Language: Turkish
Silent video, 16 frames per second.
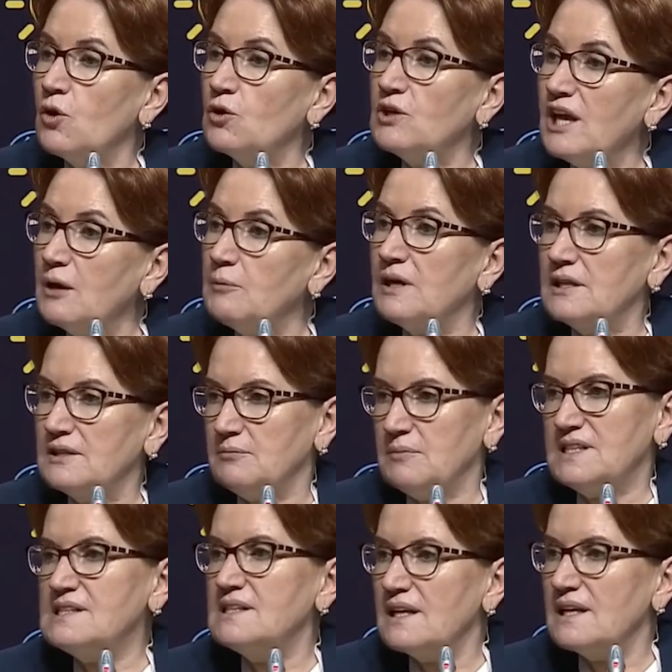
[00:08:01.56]
önlem
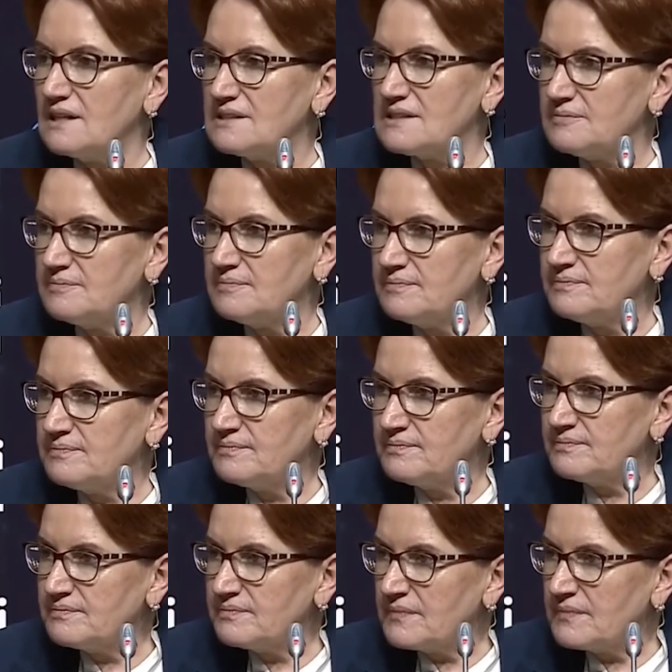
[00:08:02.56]
alınması lazım.
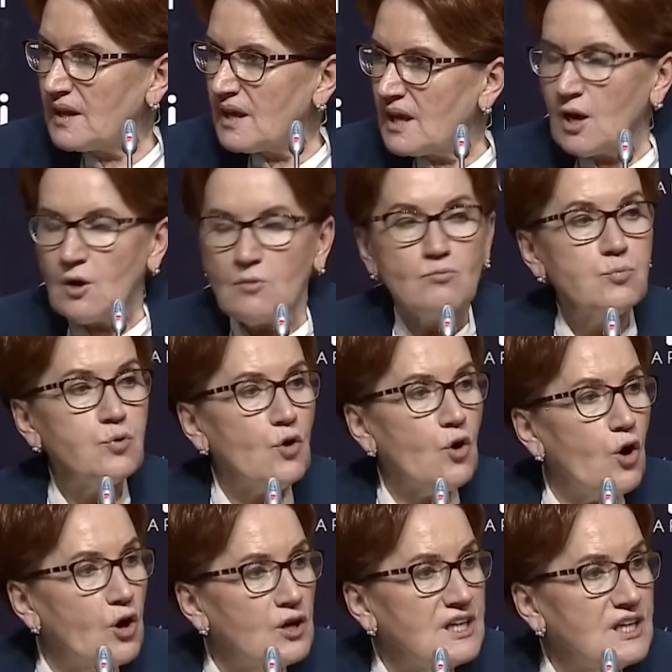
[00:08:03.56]
Bu
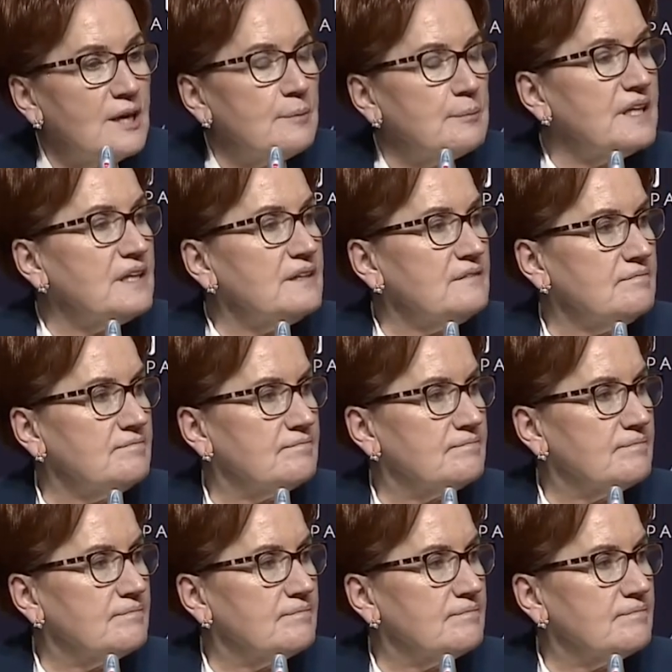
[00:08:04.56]
önlemin